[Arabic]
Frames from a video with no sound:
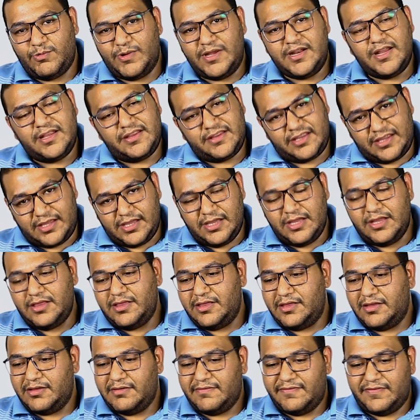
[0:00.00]
وانا
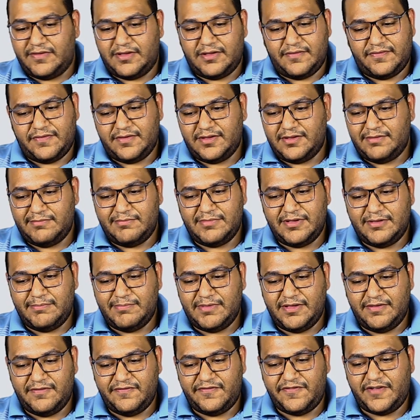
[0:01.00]
تخين
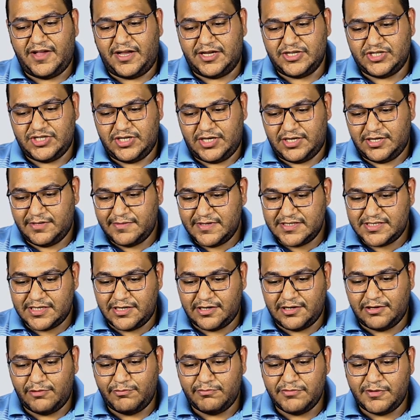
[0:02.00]
فما ينفعش يعني
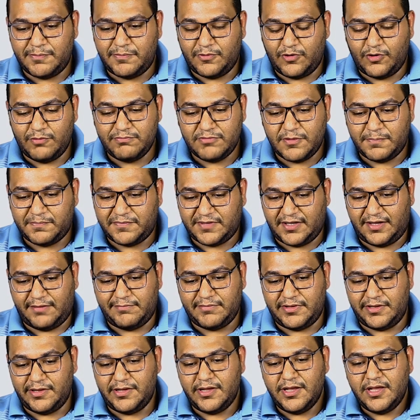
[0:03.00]
مثلا امي امي
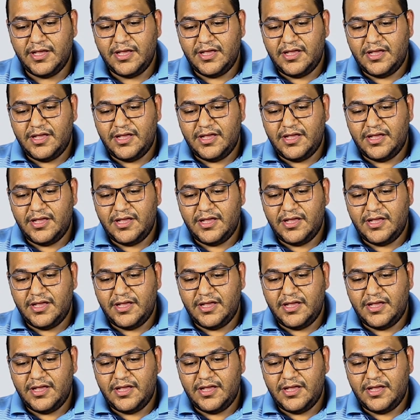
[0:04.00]
بتعمل